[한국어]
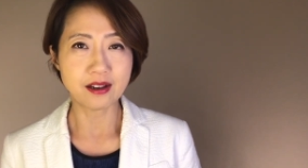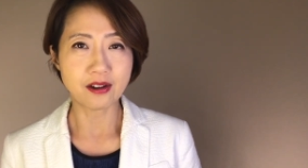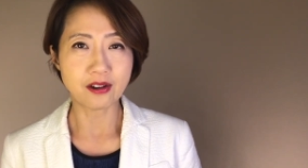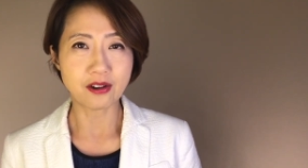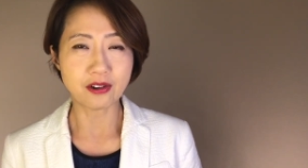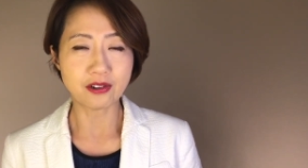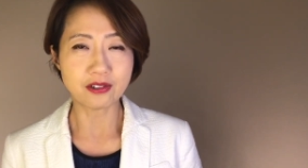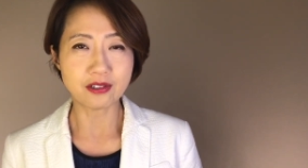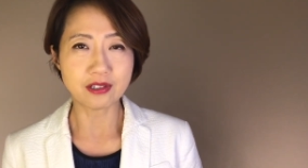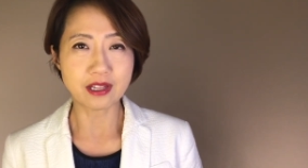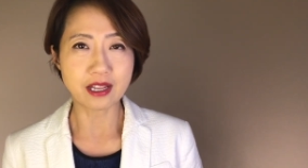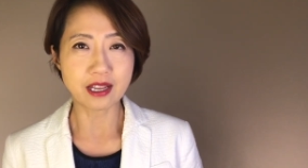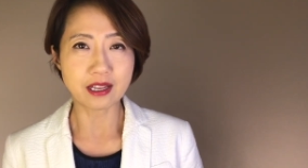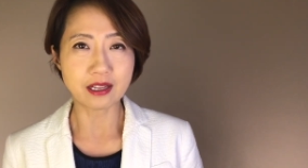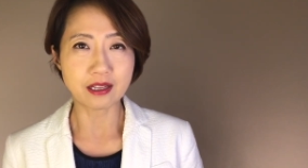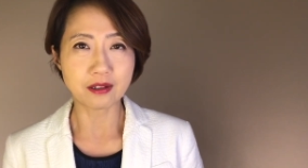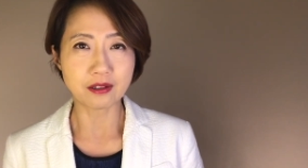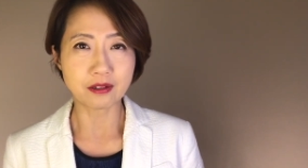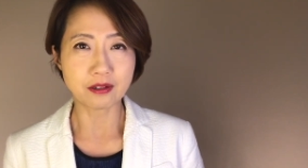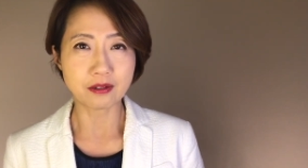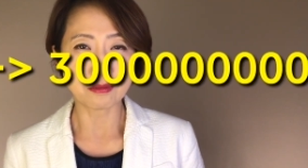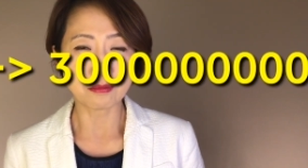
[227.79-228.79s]

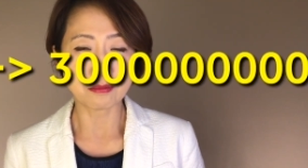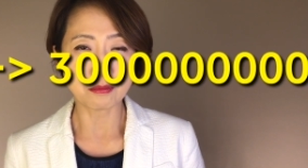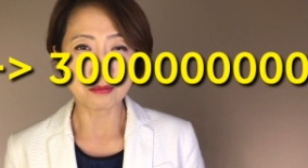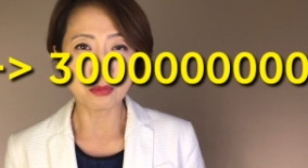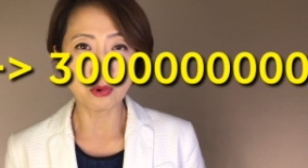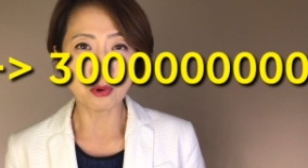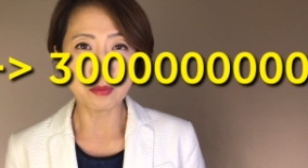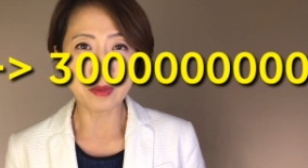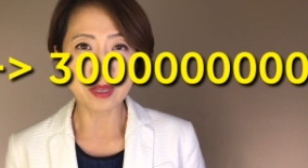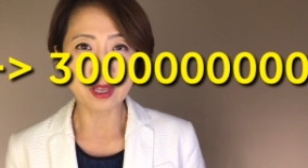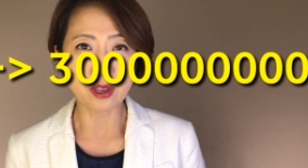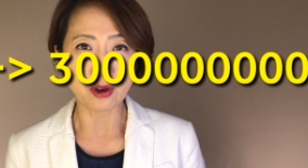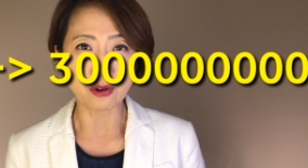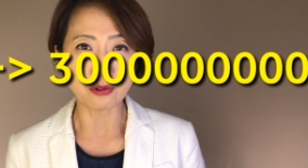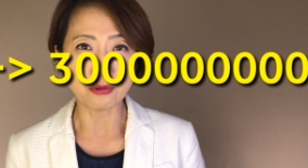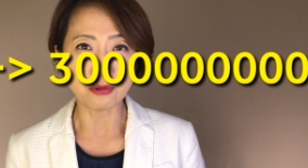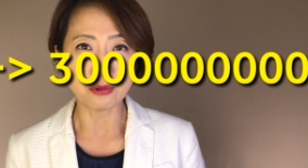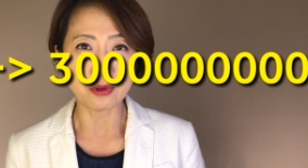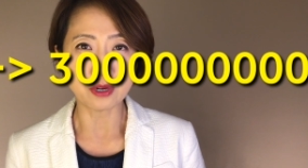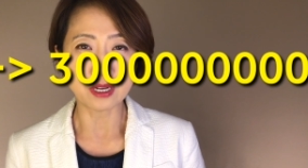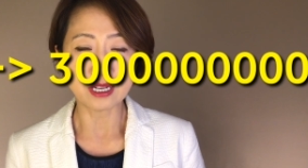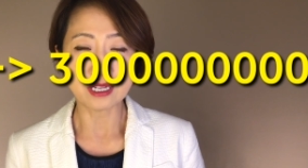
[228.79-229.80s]
어른의 몸의
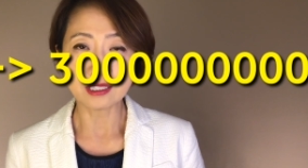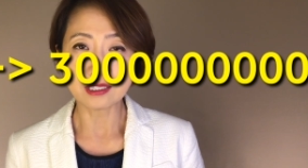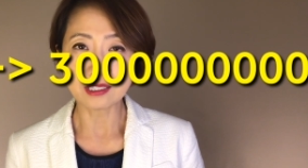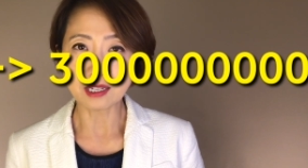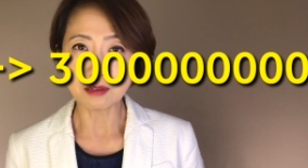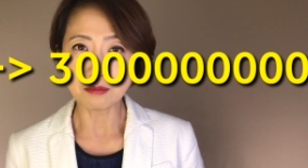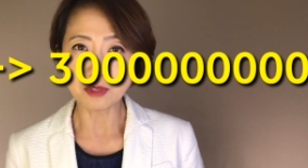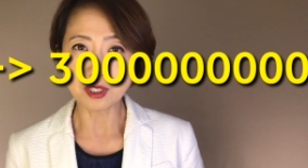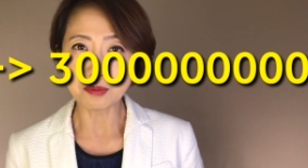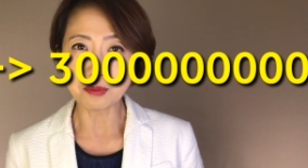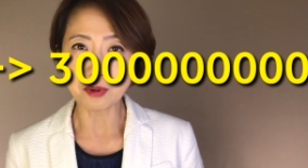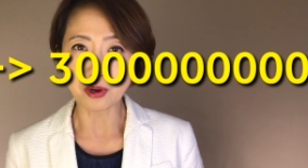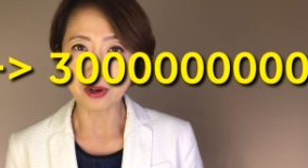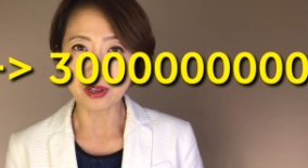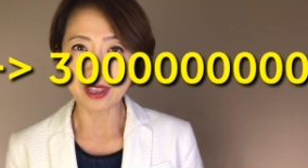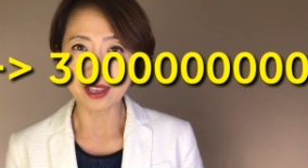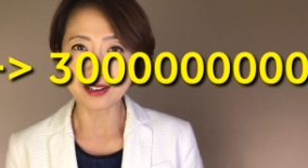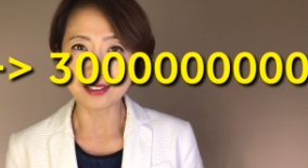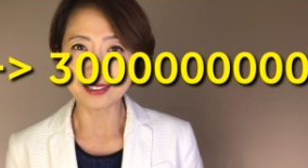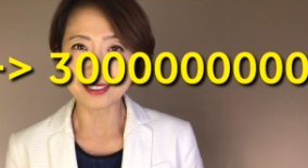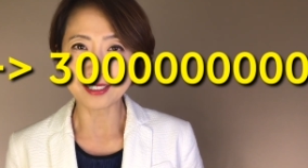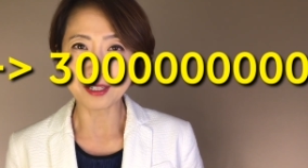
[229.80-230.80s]
경우 30억
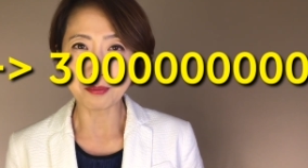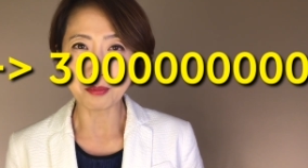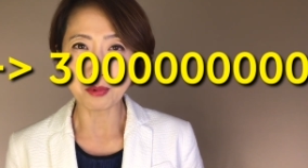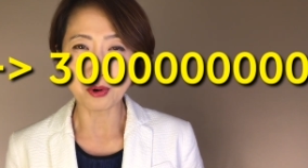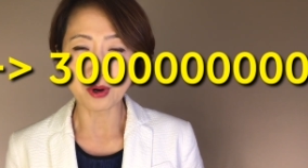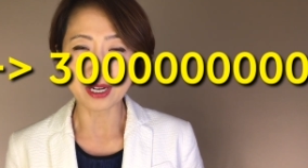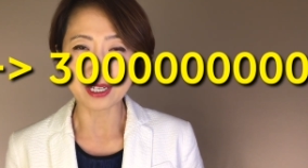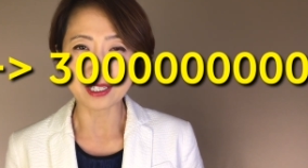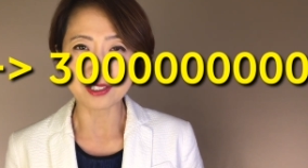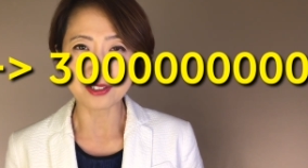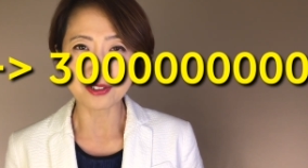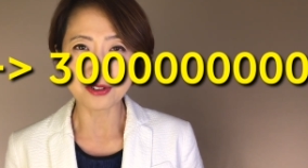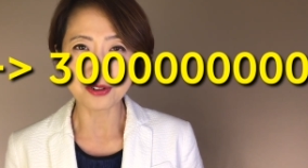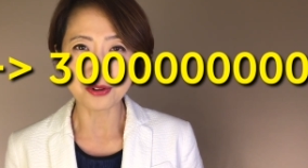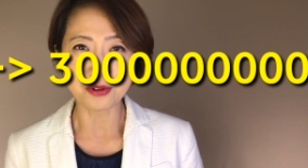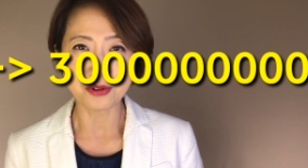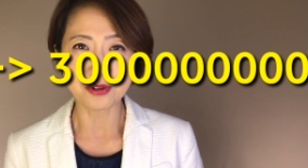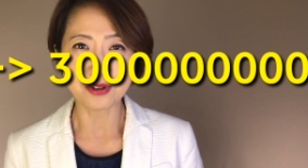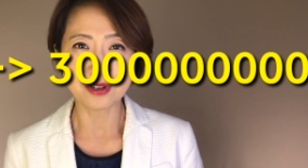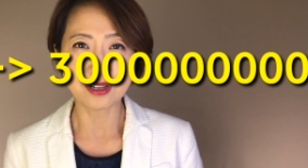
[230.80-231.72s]
개의 세포가 있죠.